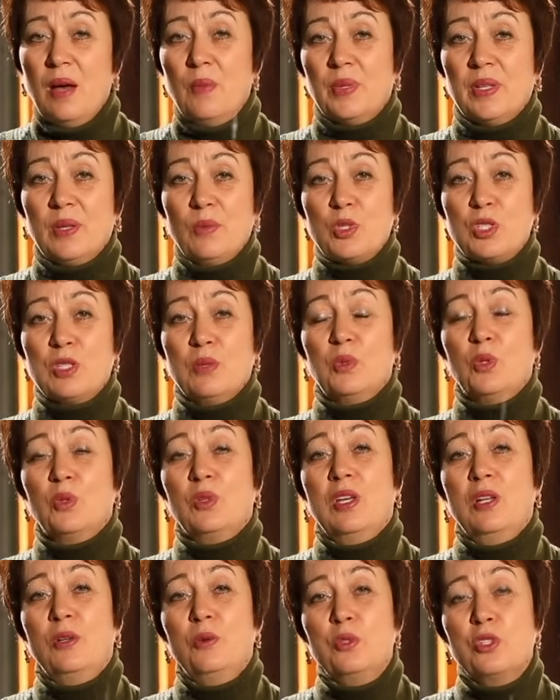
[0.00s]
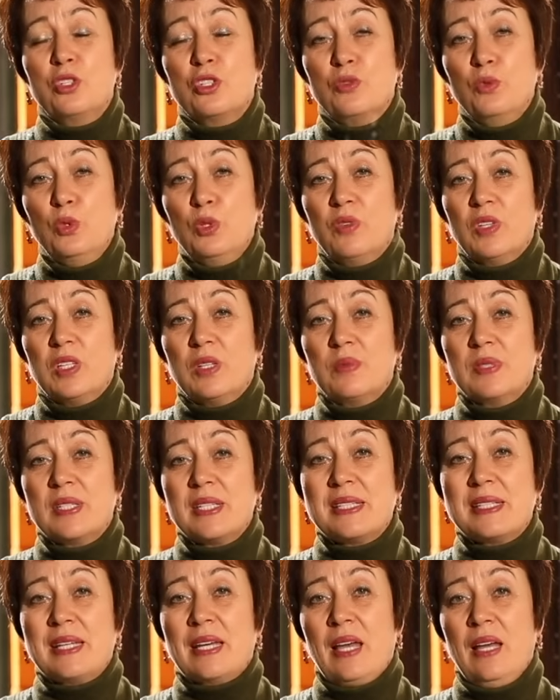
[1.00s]
потому что многие люди живут в этом
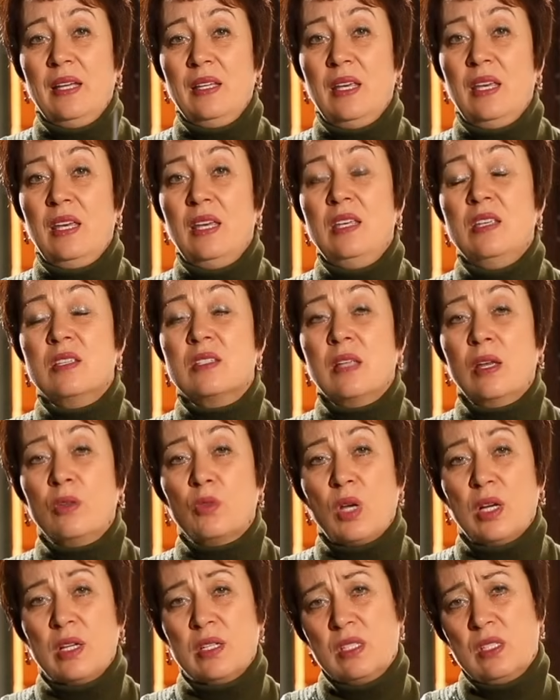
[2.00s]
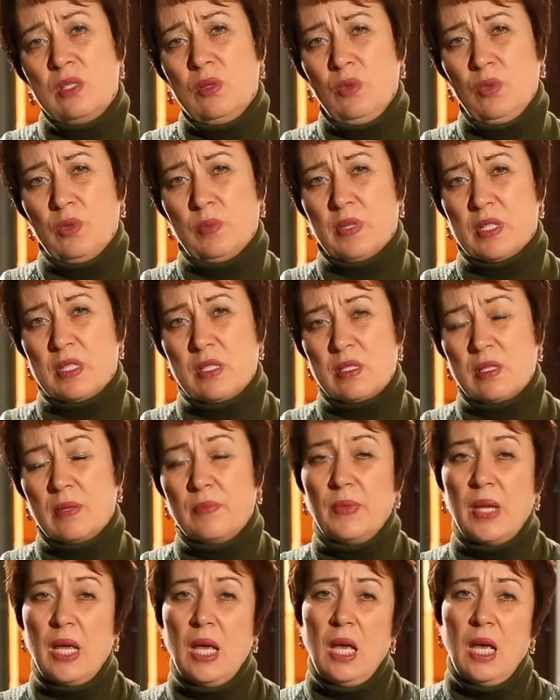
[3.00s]
состоянии и не знают, как из него выбраться,
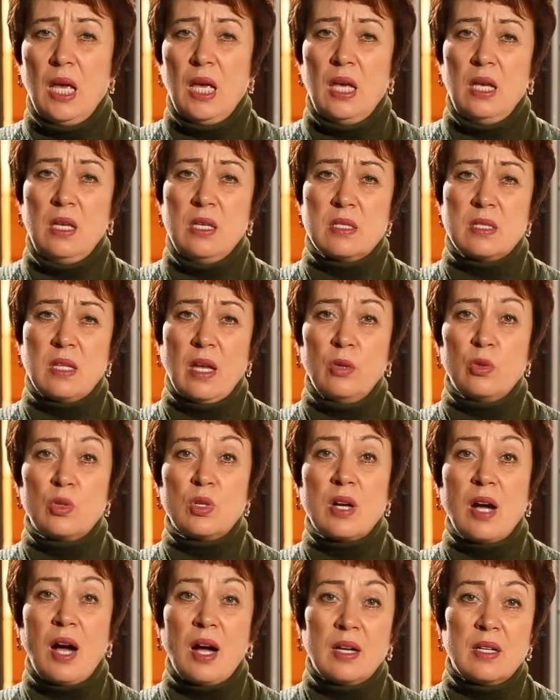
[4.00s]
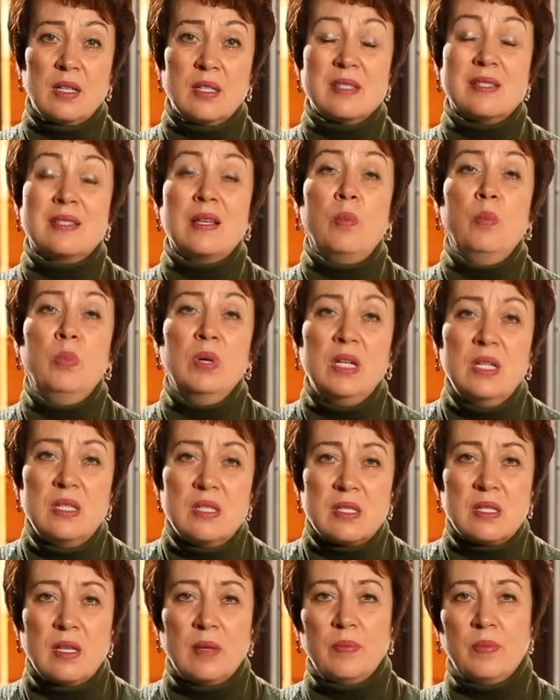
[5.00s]
и не знают, как
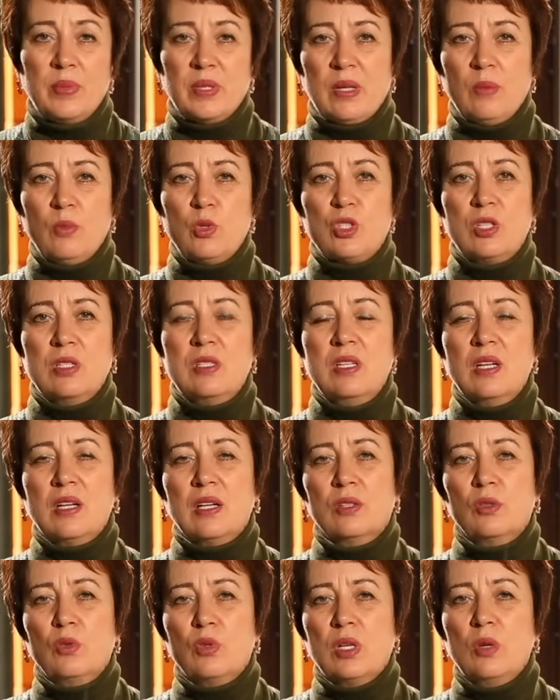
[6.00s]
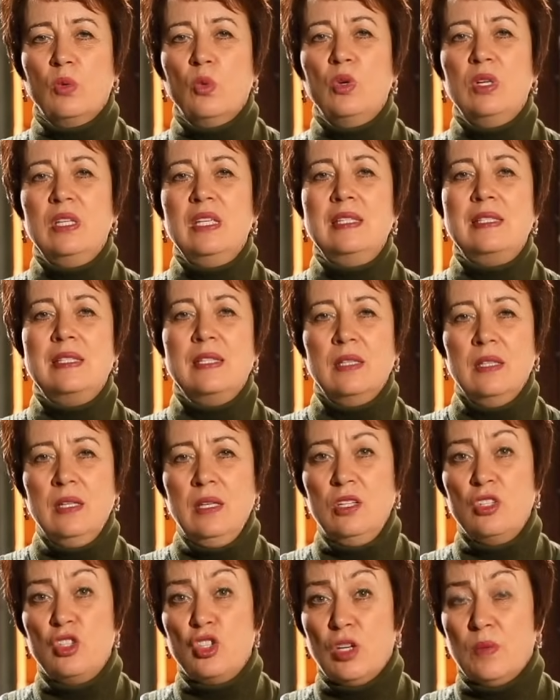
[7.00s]
забыться, потому что те, которые
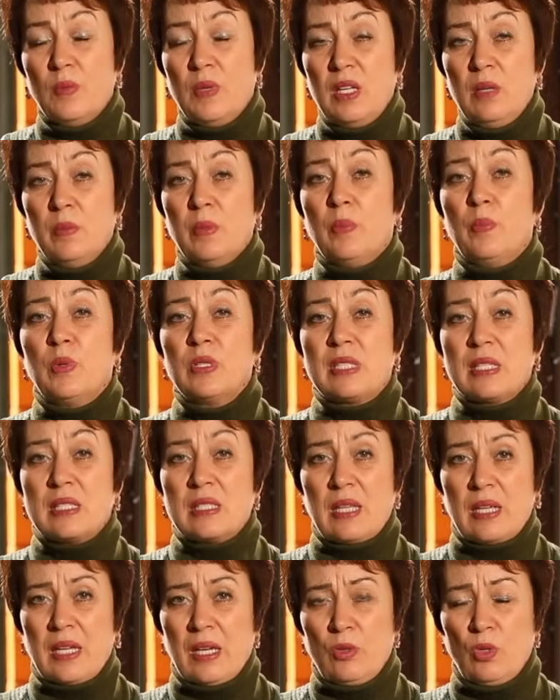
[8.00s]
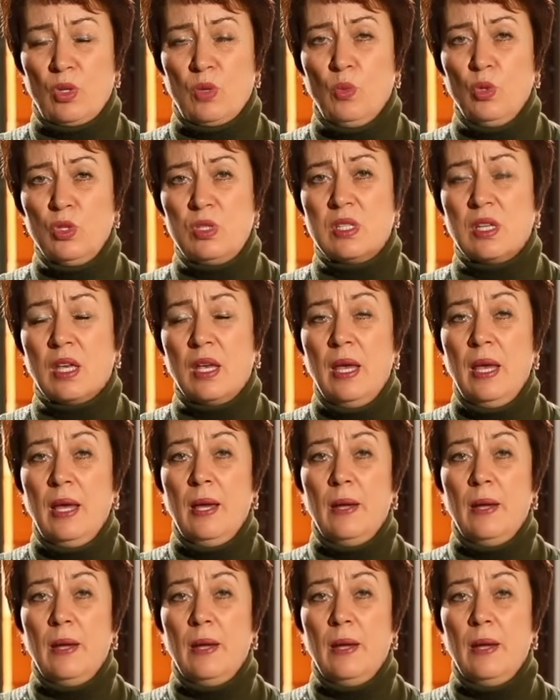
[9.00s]
угнетены чем-либо по состоянию эмоций,